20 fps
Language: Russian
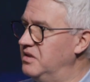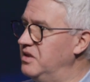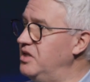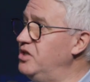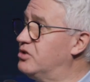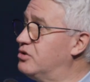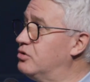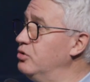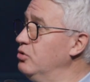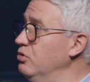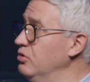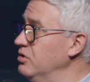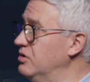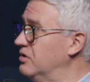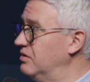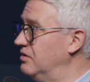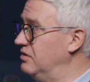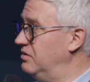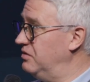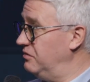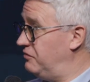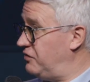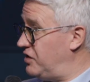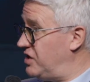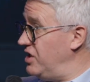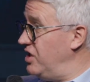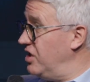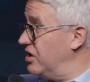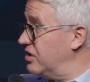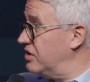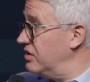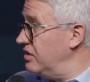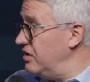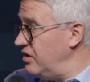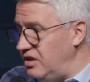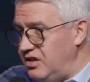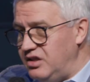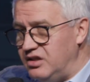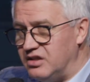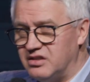Исход всех
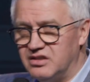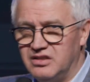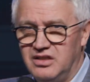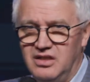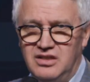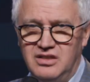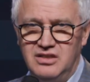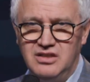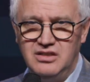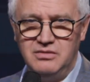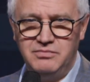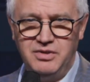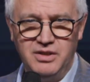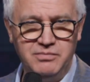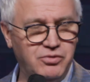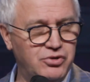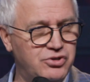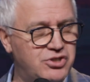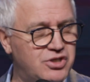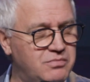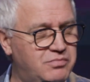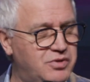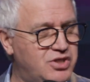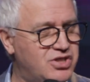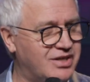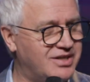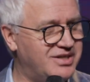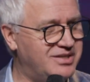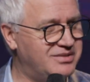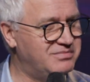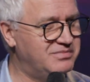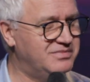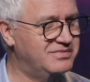их был бы очень печален.